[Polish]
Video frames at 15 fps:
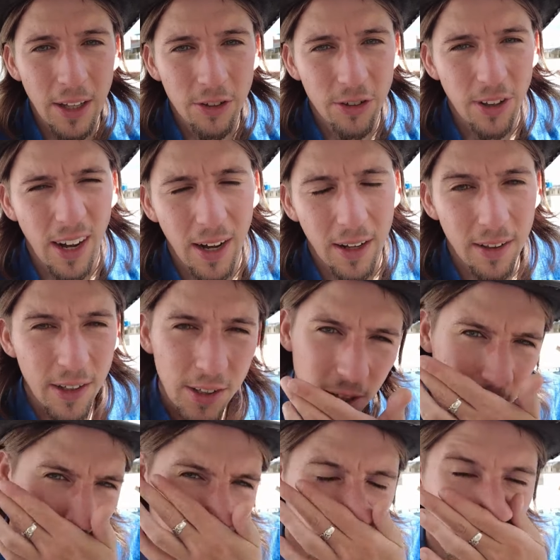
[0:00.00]

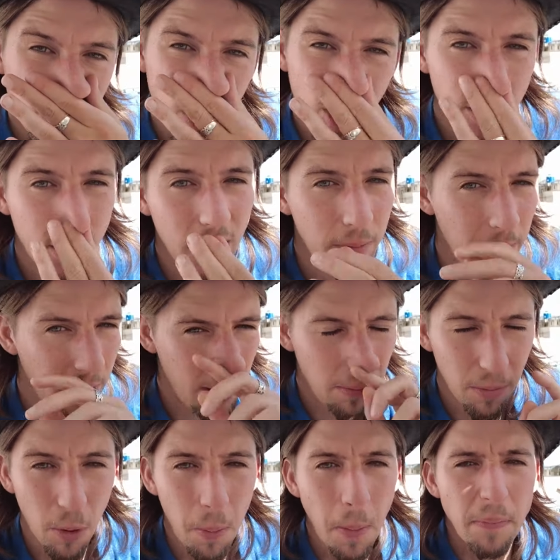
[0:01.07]
4000 e, zł
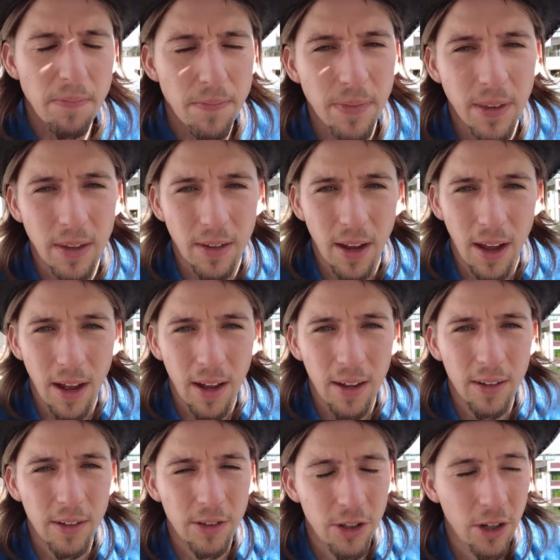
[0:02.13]
minimum,
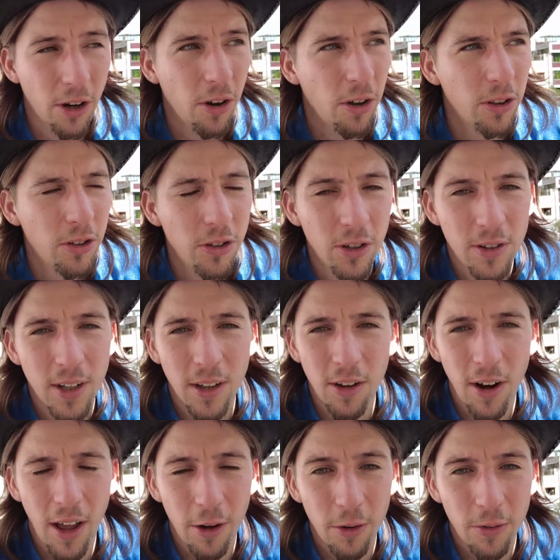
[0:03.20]
za, czyli około 1000
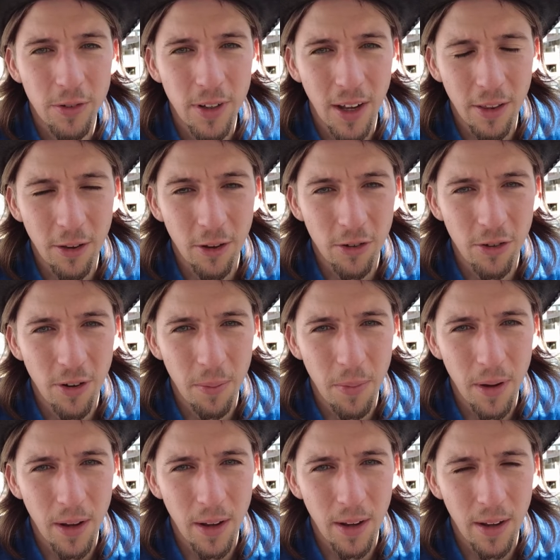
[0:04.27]
dolarów za to,
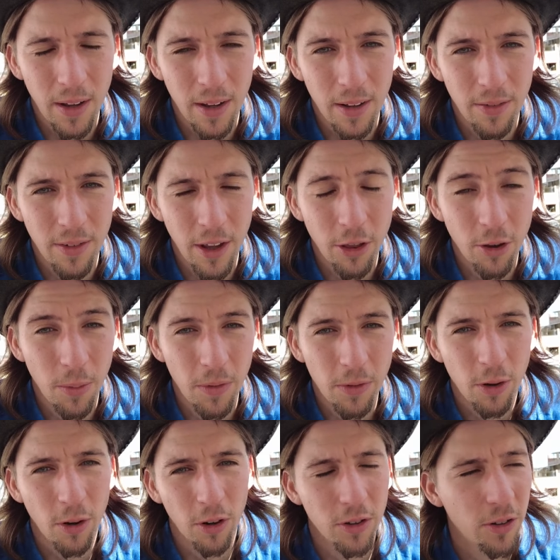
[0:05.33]
żeby w jedną i w
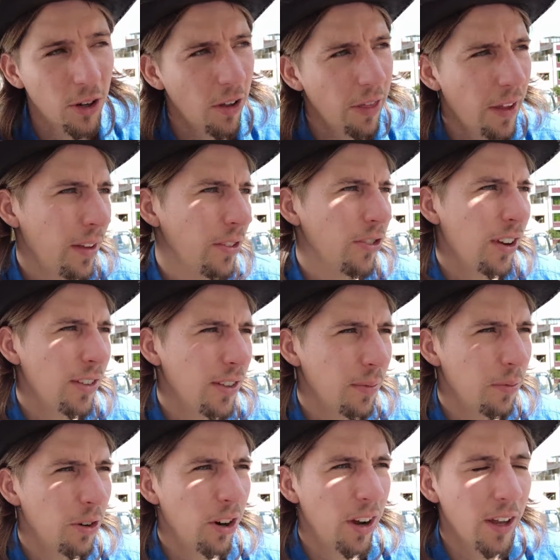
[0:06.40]
drugą stronę,
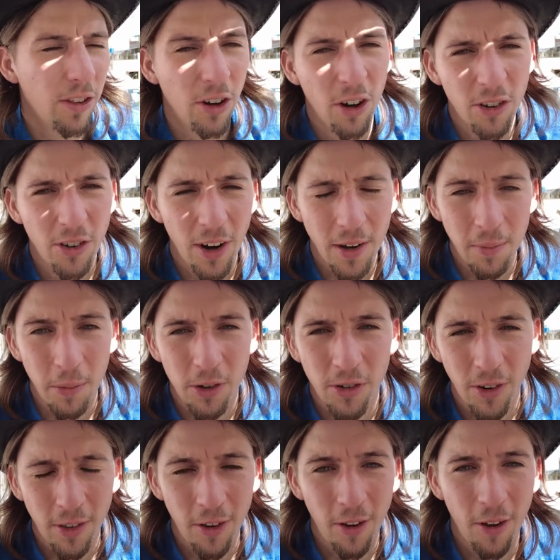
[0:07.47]
czasem trochę drożej,
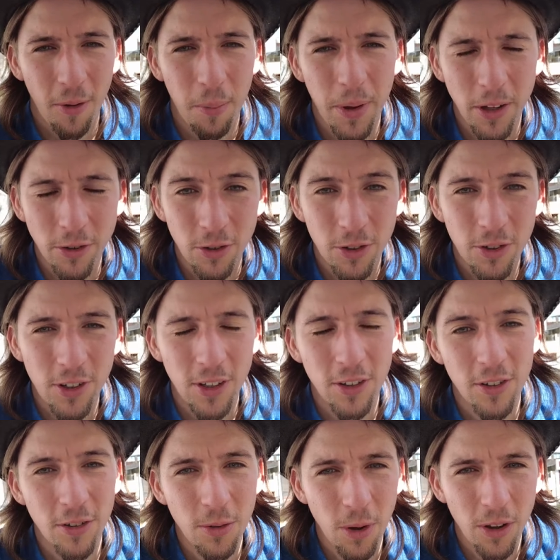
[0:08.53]
może do
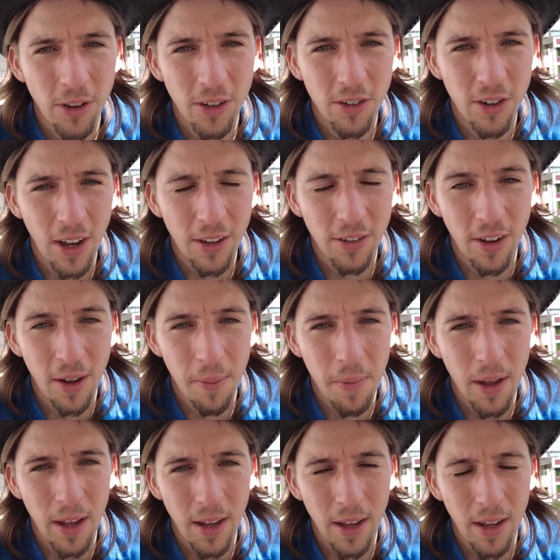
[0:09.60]
5000 zł,
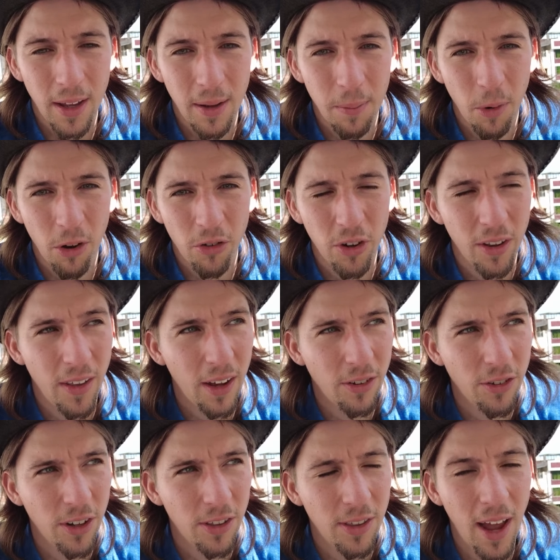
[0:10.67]
czasem może da
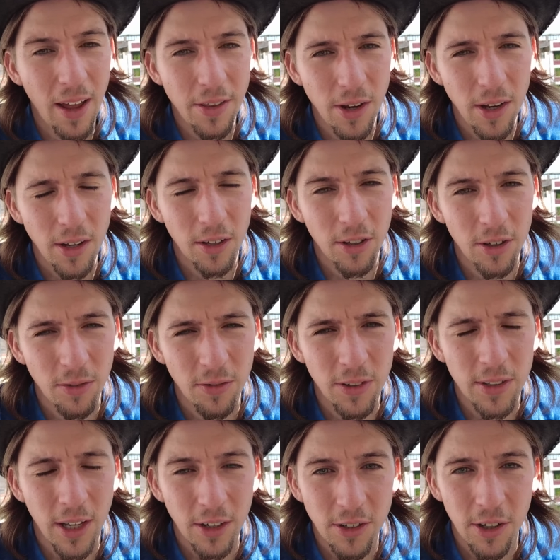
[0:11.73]
się taniej, jeśli
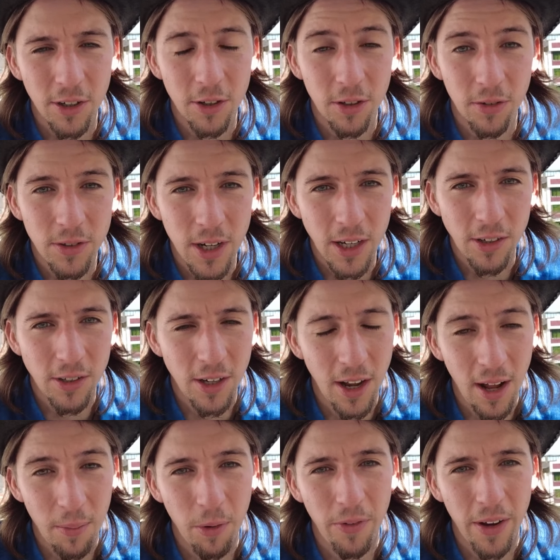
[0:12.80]
wystarczająco
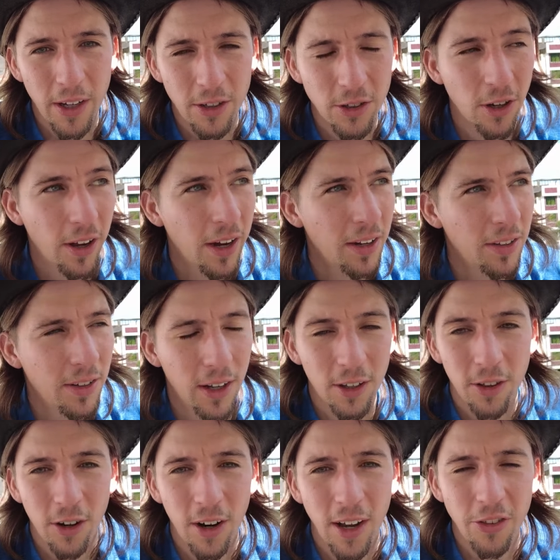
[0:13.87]
wcześnie albo w jakichś okresach
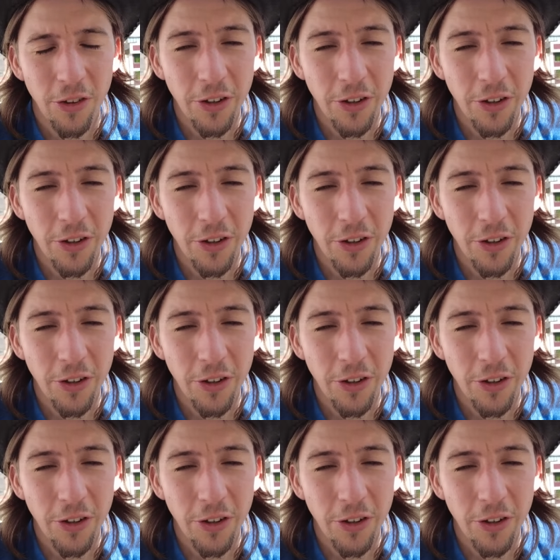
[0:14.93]
trochę